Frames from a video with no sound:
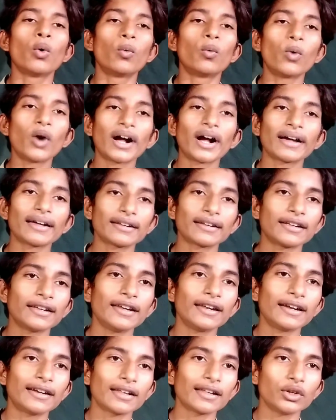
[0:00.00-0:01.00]
वो अगर
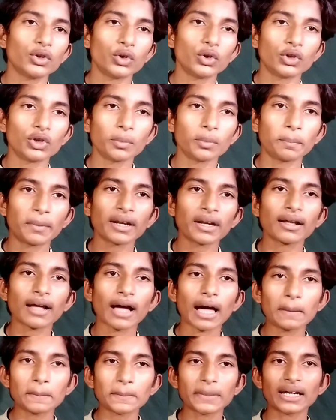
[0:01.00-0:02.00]
क्रिएटर यूट्यूब पर
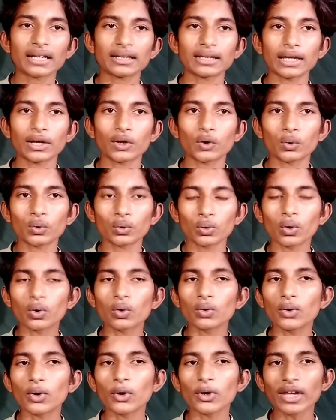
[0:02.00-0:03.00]
काम करते हैं
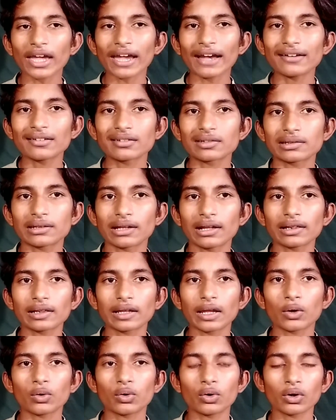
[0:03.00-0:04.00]
उनके के एड्स
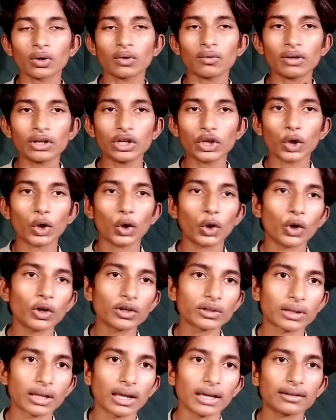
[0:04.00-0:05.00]
चलते हैं उनकी की वीडियो
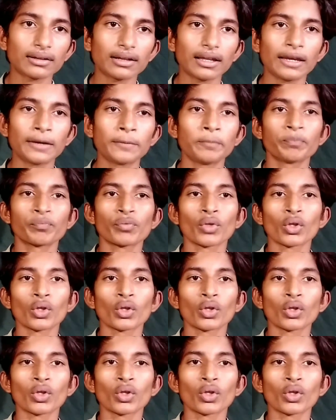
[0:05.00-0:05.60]
लोग देखते हैं